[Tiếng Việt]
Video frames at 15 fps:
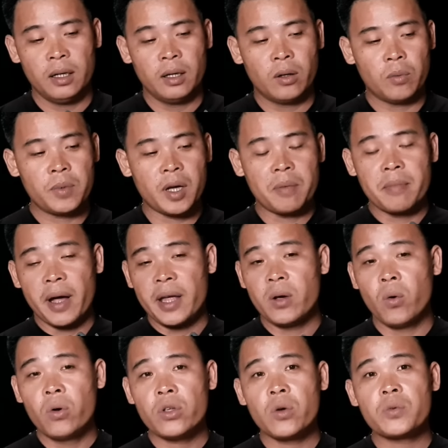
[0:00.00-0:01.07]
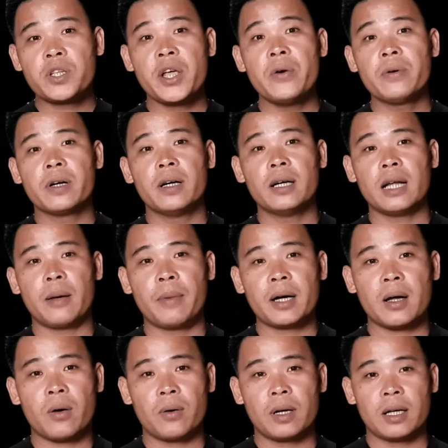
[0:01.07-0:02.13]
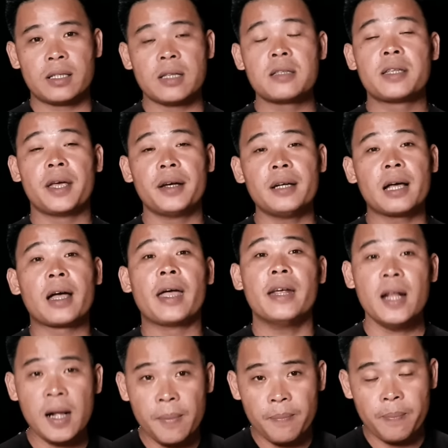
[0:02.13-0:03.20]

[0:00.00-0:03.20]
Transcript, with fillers: cũng chuẩn bị uống chút xíu nữa là bắt đầu là xỉn xỉn là nghỉ đó